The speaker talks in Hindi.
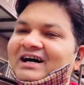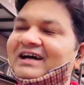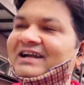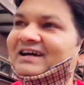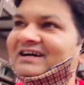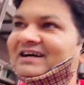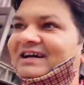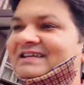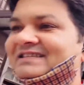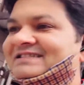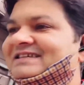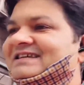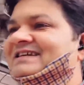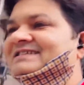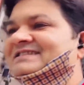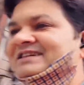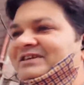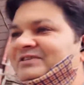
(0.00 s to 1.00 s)
आ रखा इस
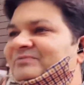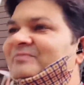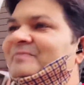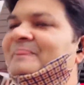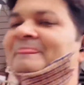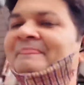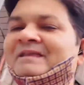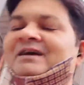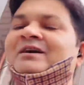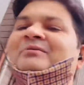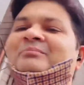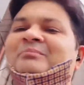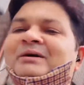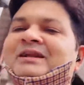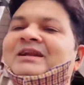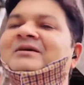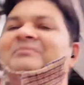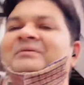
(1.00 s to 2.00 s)
तरह से
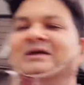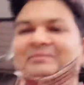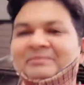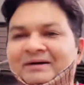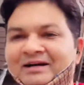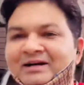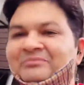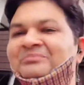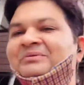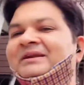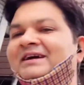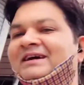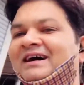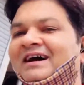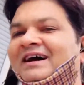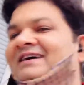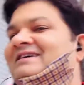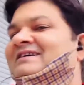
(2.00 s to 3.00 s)
भले मेरे पे कंपनी
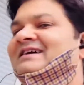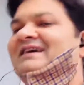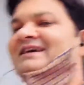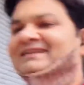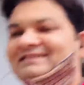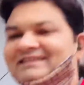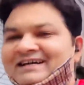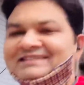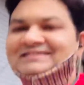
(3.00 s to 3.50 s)
का आई कार्ड था